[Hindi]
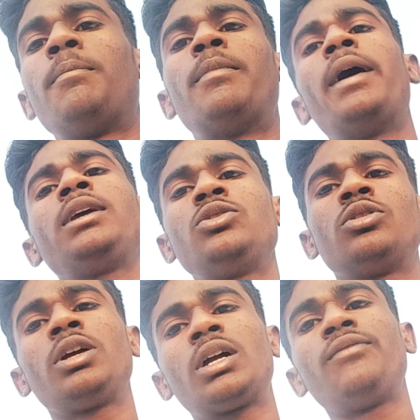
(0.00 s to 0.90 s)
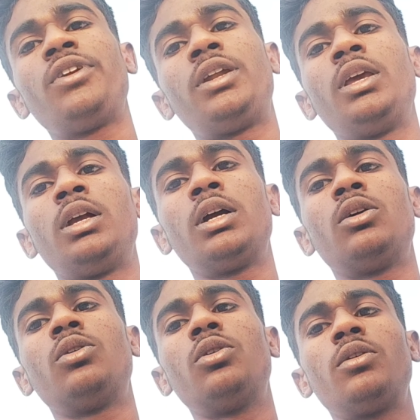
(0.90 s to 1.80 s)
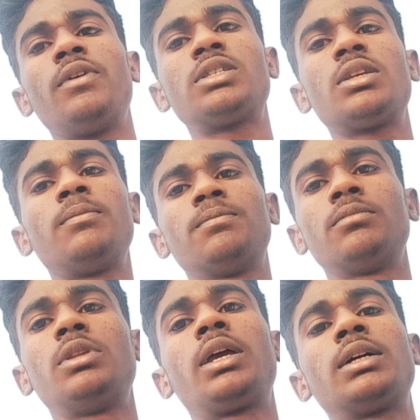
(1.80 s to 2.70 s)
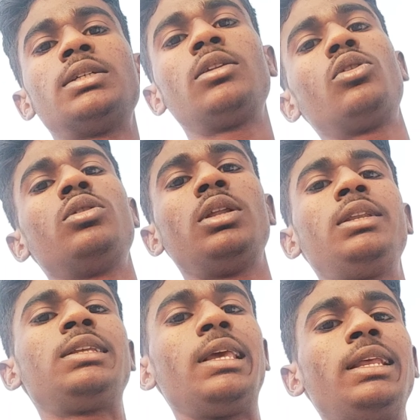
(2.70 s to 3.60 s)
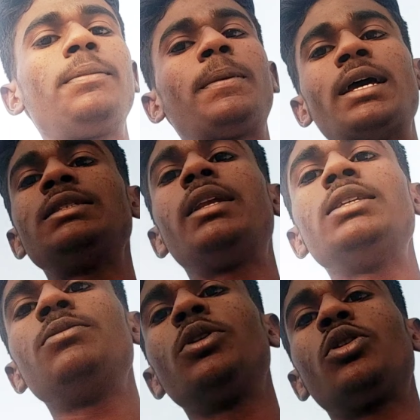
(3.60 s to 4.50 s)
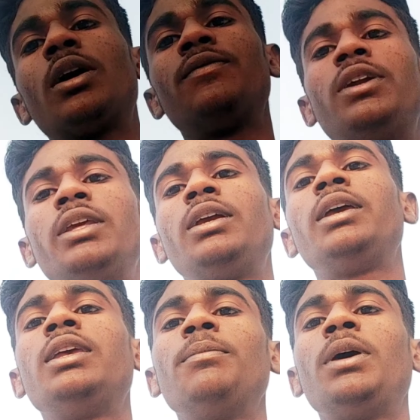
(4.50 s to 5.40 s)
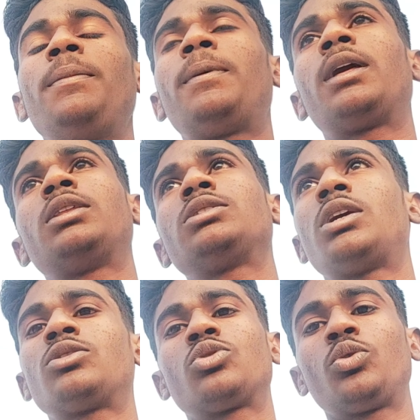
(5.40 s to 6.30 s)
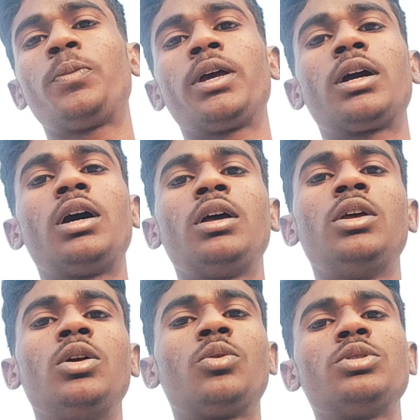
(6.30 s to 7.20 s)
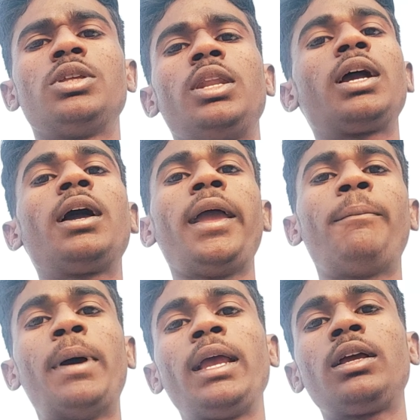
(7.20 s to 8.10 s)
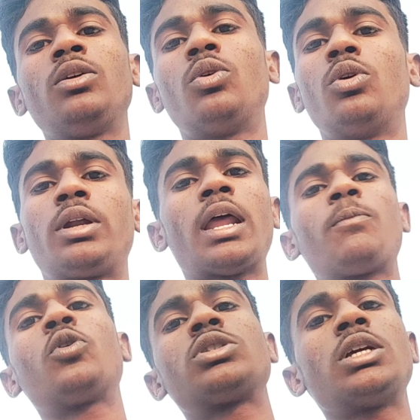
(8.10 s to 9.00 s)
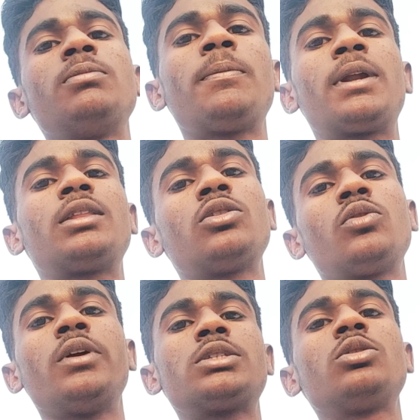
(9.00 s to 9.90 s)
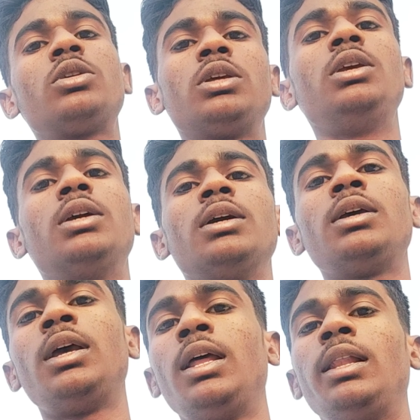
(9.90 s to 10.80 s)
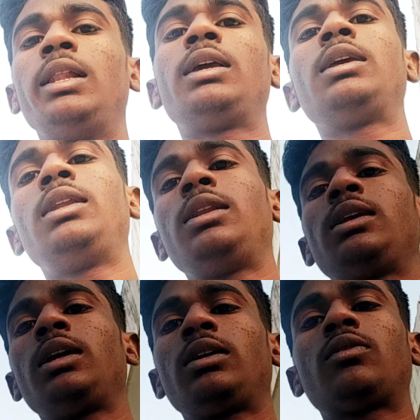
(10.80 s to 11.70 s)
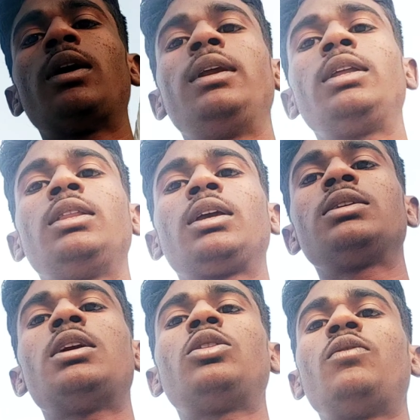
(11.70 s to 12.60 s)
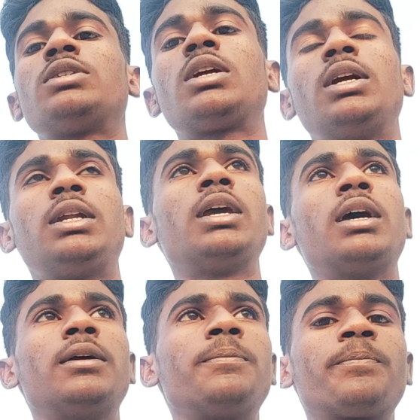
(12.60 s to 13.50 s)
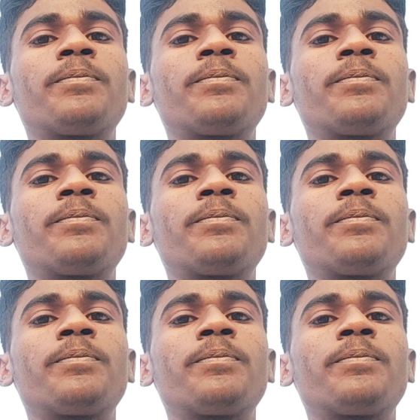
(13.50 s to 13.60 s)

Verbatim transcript: माइक जो है काफ़ी ठीक है और वैसे देखा जाए तो इन इनकी प्राइस रेंज में तो काफ़ी ठीक है ये मेरे पड़ा था चार सौ रुपये का कुछ इतने का ये माइक और ट्राईपोर्ट साथ में पड़ा था तो वैसे तो ठीक है लेकिन इनकी क्वालिटी देखी जाए तो वैसे घटिया है